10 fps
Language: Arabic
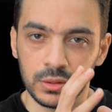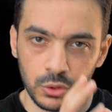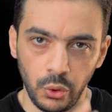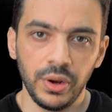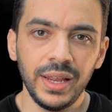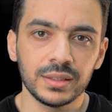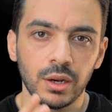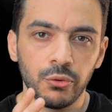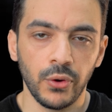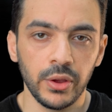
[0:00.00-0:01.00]
تقنية
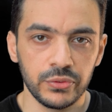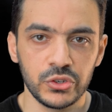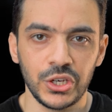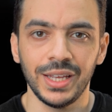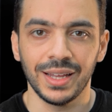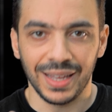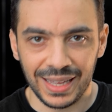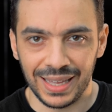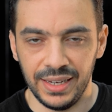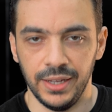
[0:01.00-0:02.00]
ال 5G
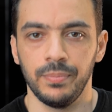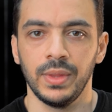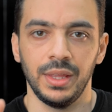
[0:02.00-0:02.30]
غالية